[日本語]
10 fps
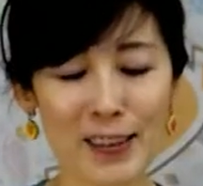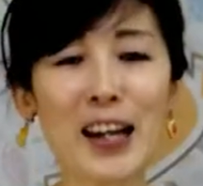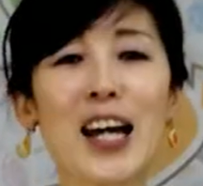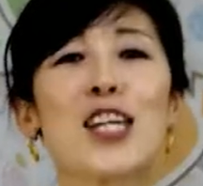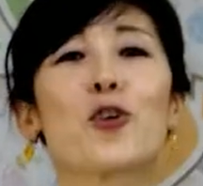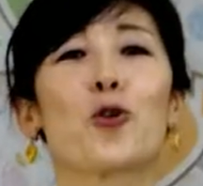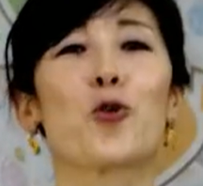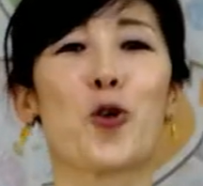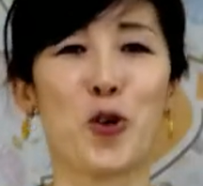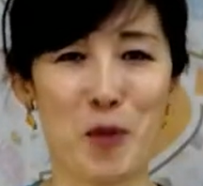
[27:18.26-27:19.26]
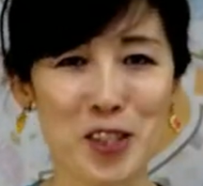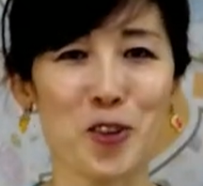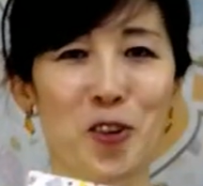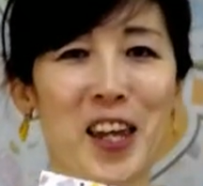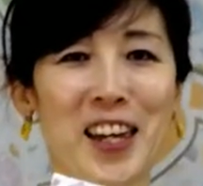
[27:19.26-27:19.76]
なんかいいこと起こります
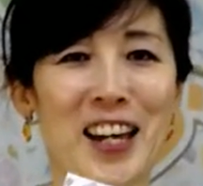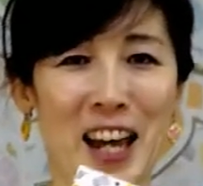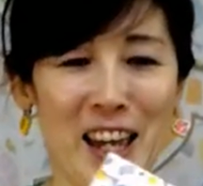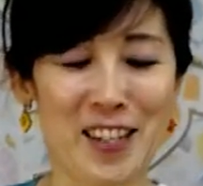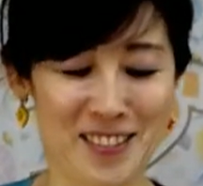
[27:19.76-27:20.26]
ので、はい、